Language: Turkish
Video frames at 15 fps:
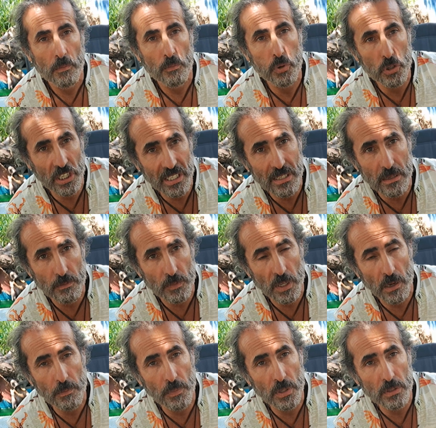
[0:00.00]
Bu
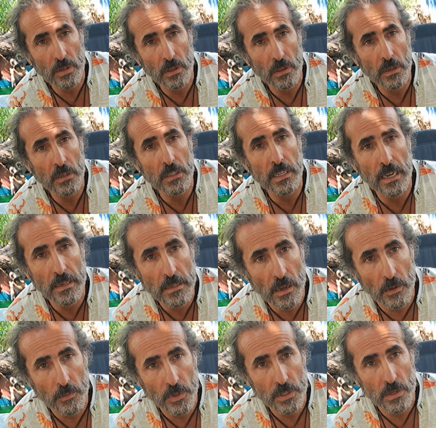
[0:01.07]
kesimden Batılıların ders
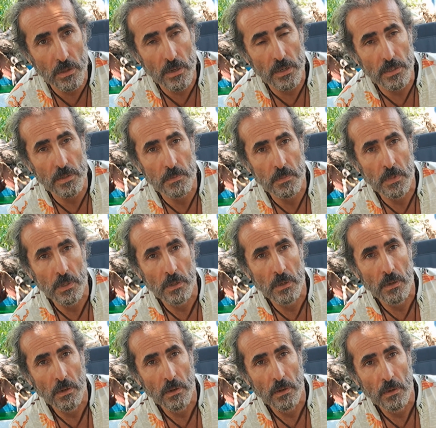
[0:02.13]
alması lazım.
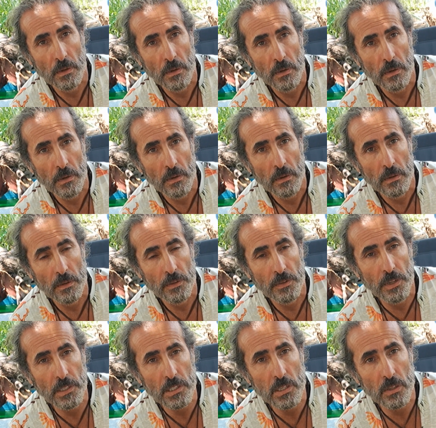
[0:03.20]

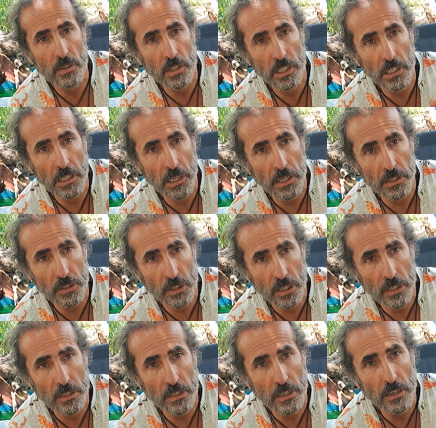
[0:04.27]
Nasıl hile-i
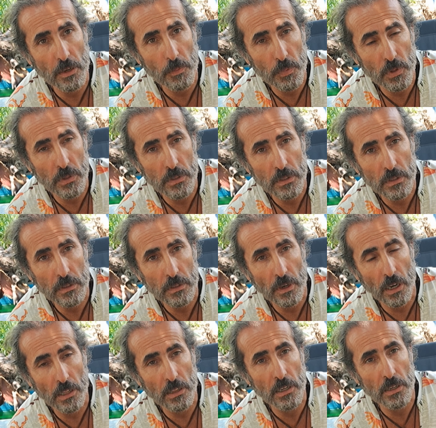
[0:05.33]
şerriye yapılır?
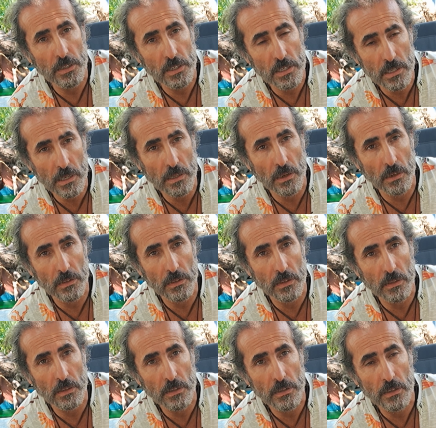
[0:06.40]
Allah nasıl
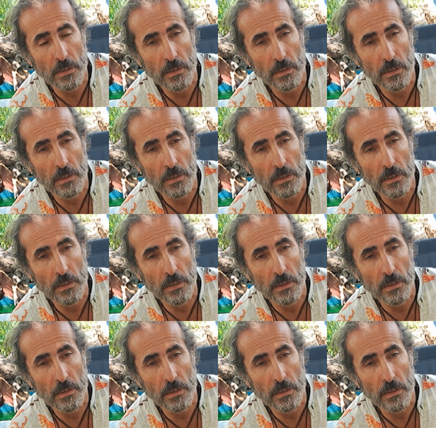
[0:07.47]
kandırılır?